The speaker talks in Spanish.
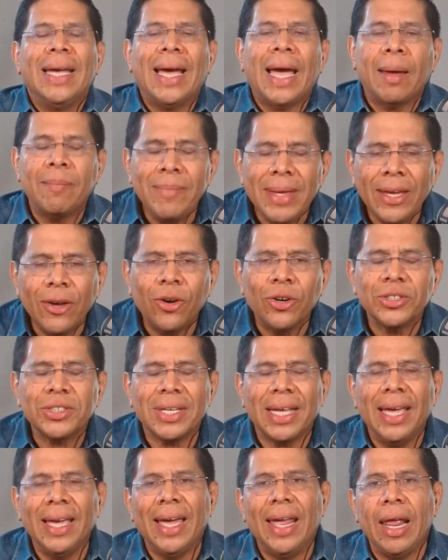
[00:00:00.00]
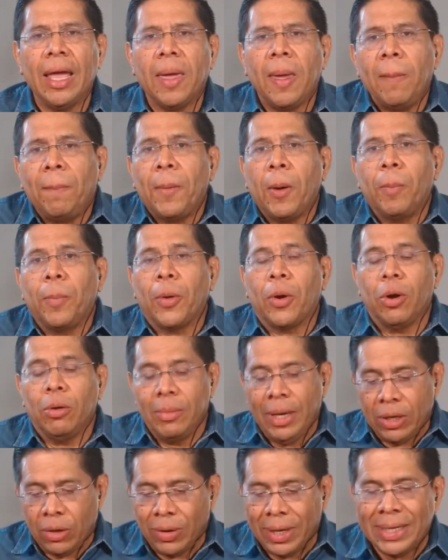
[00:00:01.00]
amigos en el equipo, por lo
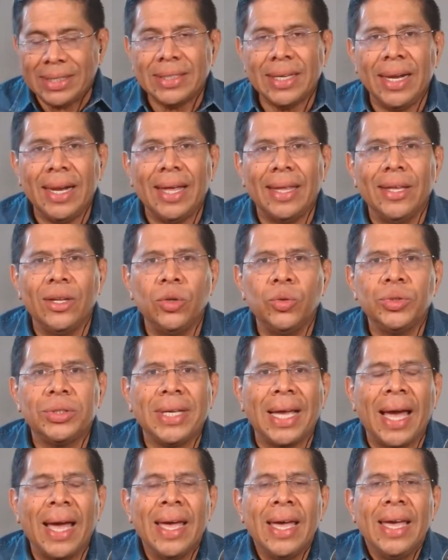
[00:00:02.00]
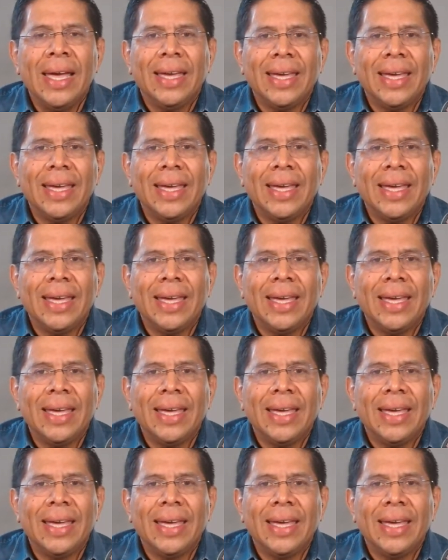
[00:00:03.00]
menos esa es la denuncia